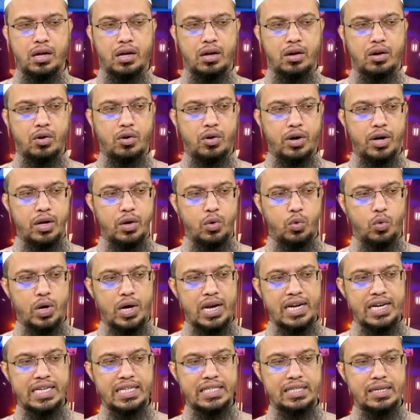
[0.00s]
হয়
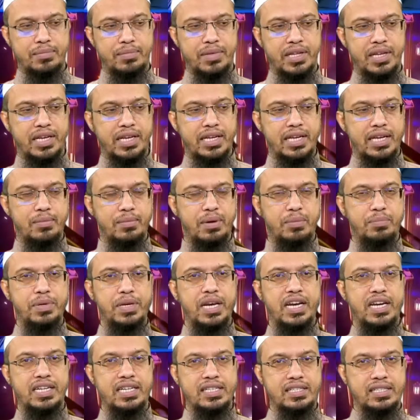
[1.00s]
ওয়ালকে সামনে রেখে বা
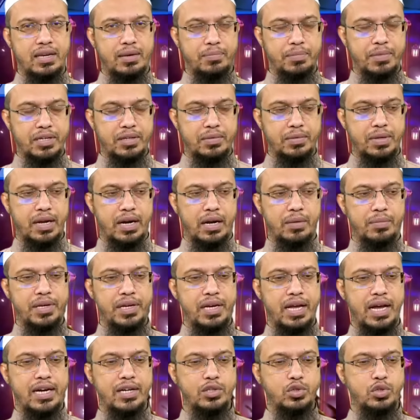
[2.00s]
পিলারকে সামনে
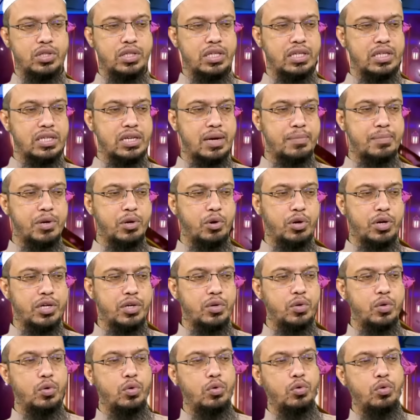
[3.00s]
দাঁড়াবেন আর যদি সামনে
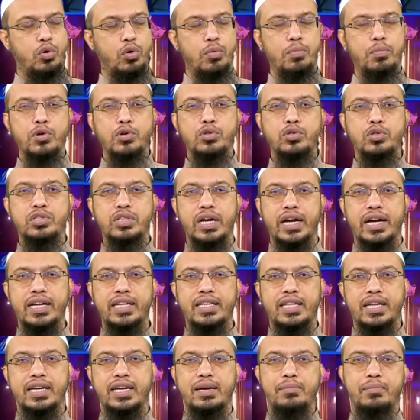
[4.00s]
অনেকগুলো উন্মুক্ত জায়গা
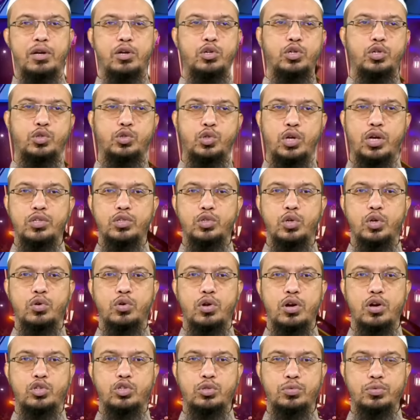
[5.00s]
থাকে মানুষের চলাচল
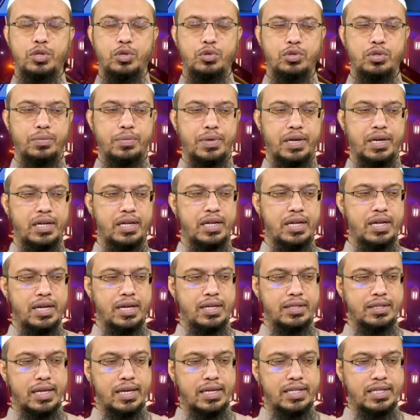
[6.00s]
করার অসুবিধা হতে পারে
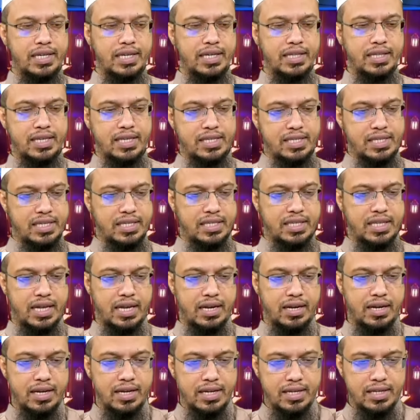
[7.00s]
তাহলে সেক্ষেত্রে
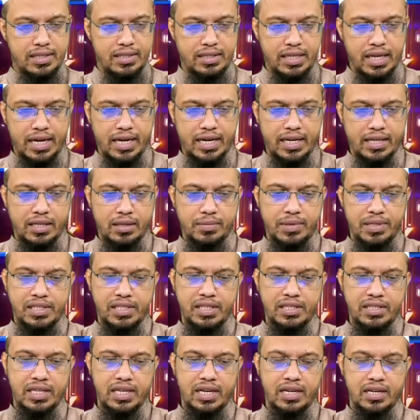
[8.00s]
সেজদার জায়গাতে বা
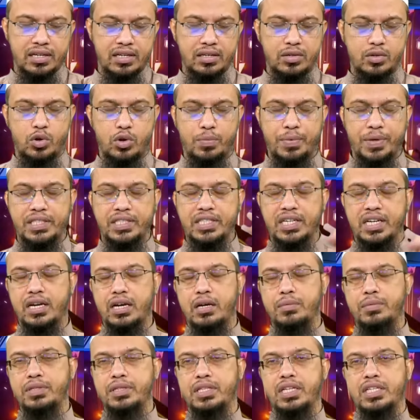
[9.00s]
সেজদার কপাল যেখানে
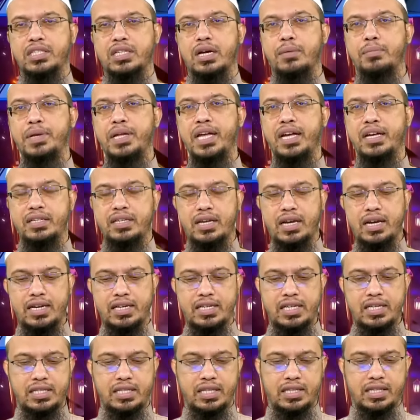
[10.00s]
রাখবেন তার সামনে একটা
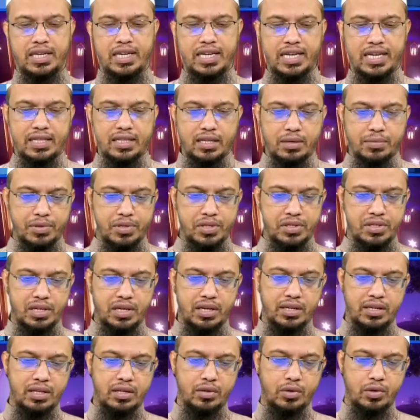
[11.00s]
লাঠি ইত্যাদি রেখে তারপর তিনি
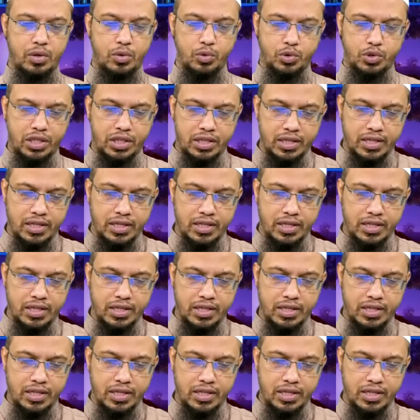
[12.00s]
সালাত আদায় করা উচিত